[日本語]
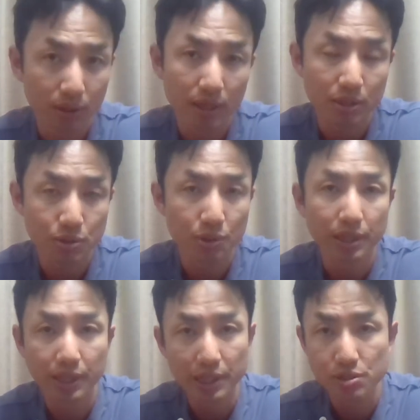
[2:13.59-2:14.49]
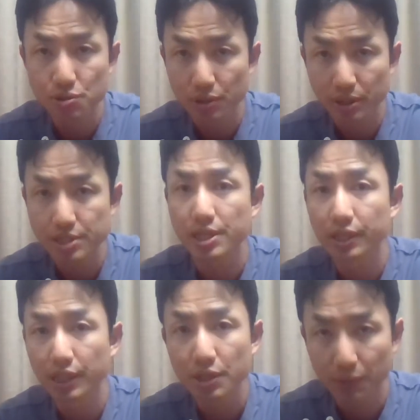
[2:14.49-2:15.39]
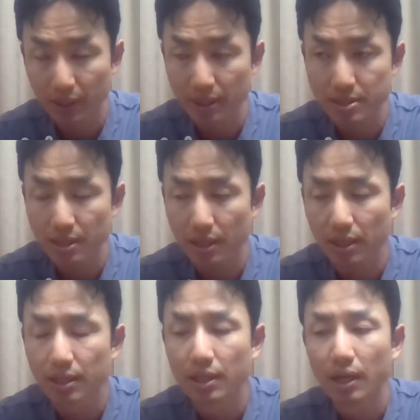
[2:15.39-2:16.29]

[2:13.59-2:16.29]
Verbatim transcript: ね、それに比例するように電磁波が出てるわけですから、